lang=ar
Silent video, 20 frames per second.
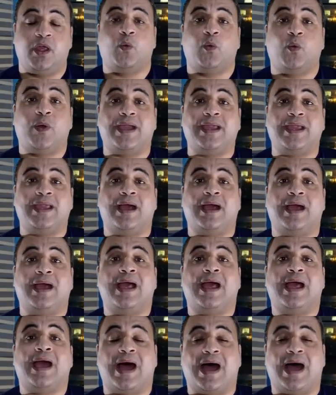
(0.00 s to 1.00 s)
وهي
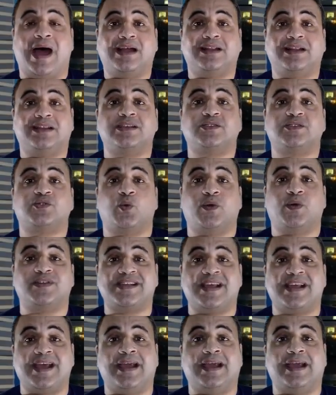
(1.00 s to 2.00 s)
أحدث
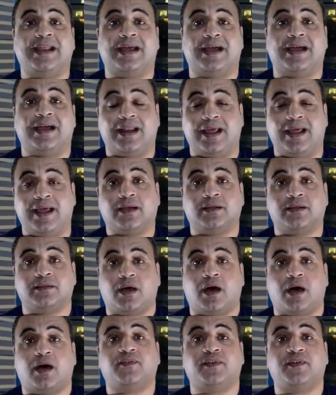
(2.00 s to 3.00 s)
وسائل علاج
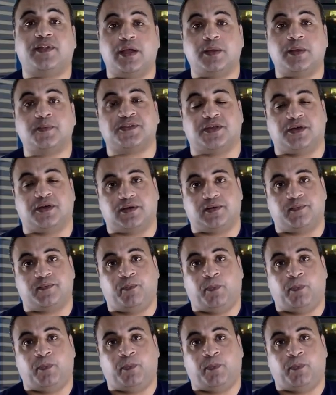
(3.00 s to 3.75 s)
ضعف الإبصار